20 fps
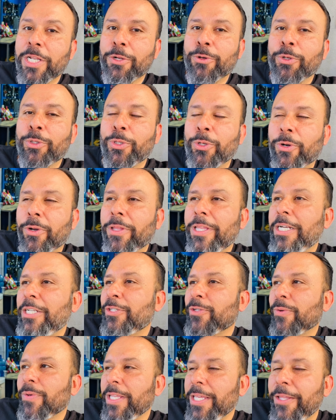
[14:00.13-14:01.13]
el cotorreo del
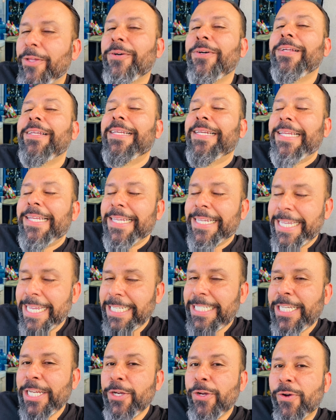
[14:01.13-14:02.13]
sonido. Qué
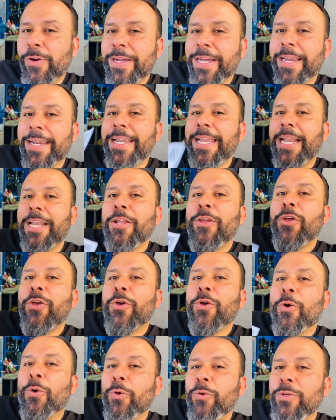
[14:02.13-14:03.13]
chingón, carnal.
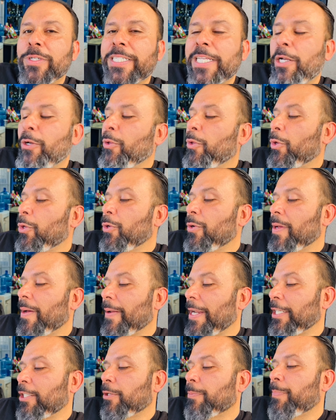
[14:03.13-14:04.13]
Un saludo y un
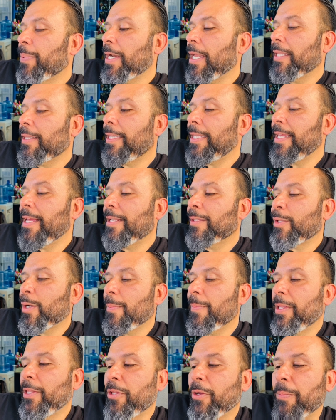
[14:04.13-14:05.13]
abrazo para ti, al
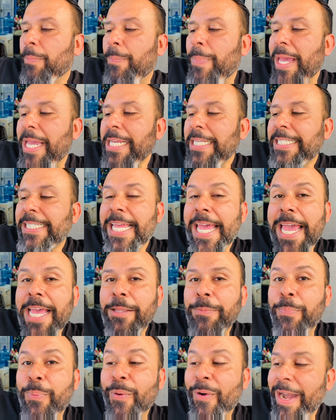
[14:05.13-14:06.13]
tremendo Bass
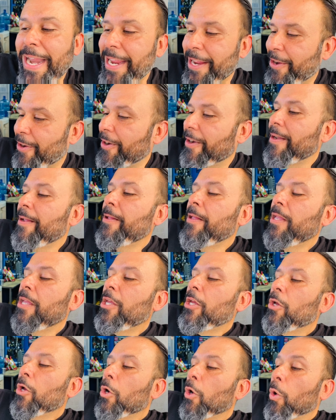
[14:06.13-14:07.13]
Headbreaker.
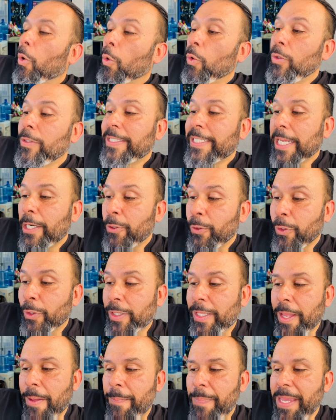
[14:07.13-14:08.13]
Un saludo
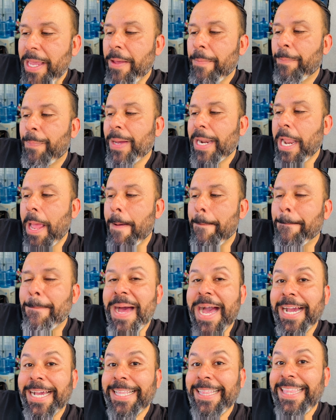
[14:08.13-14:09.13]
también para
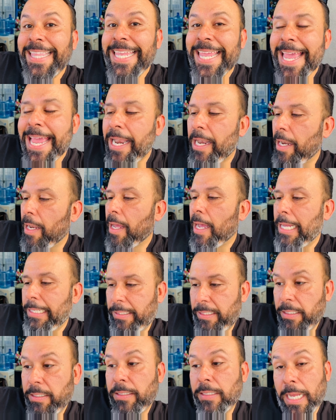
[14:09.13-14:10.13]
Magdiel,
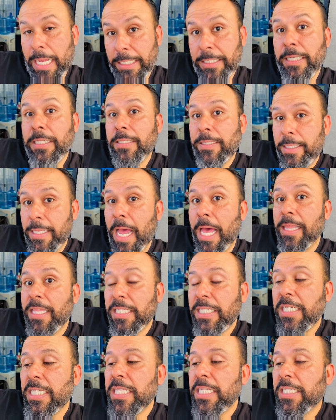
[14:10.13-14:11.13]
así, así,
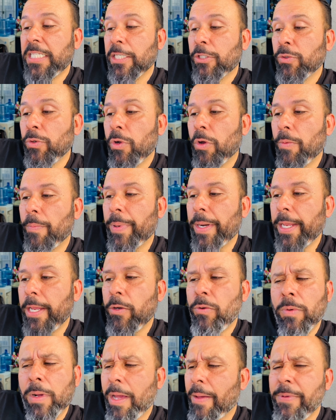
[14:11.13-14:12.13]
así dice su nombre, eh.
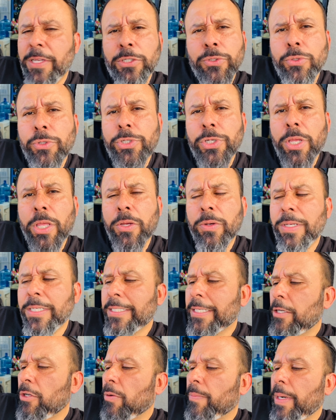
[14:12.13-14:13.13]
nunca había escuchado
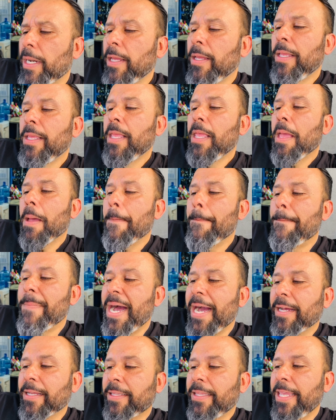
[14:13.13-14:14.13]
ese nombre.
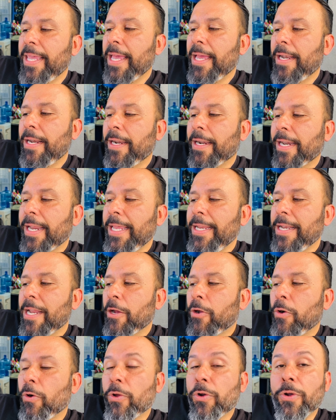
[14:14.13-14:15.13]
Magdiel
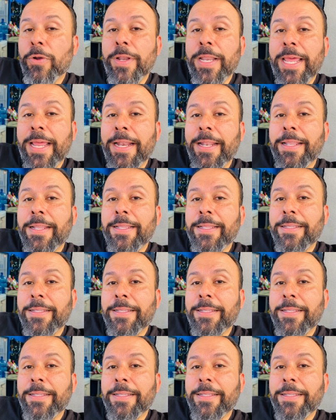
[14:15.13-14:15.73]
Reina Coronel,